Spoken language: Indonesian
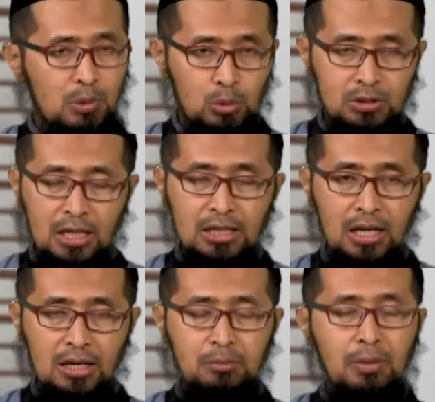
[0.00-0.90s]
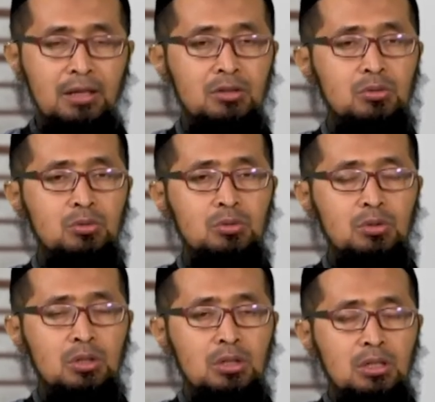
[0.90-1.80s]
berhutang dengan riba itu
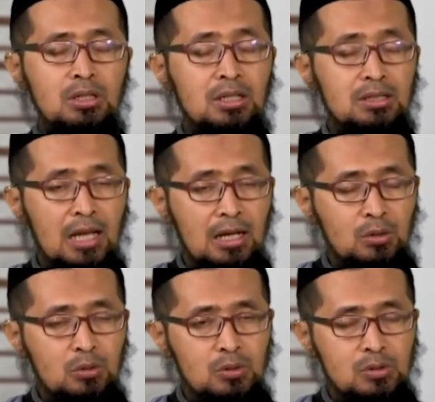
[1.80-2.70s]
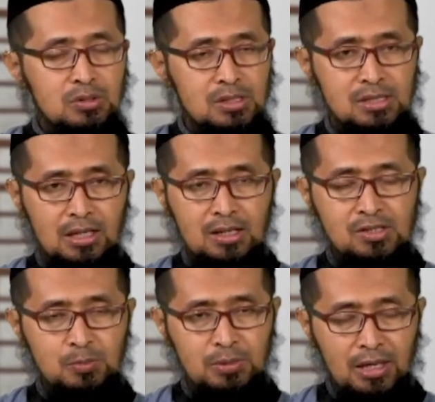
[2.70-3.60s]
ditanggung secara
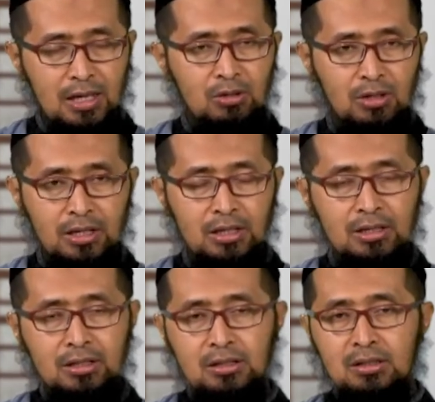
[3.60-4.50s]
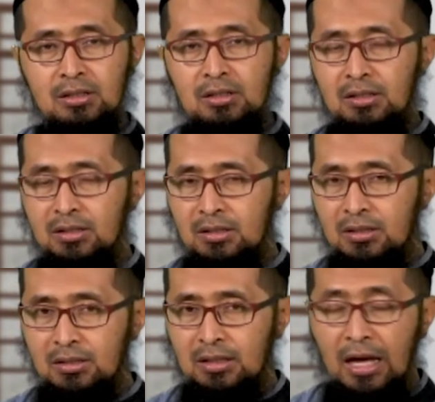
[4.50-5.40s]
sepihak oleh
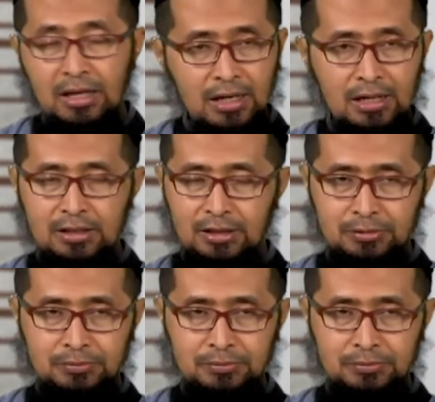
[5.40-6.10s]
eh, ayah Anda.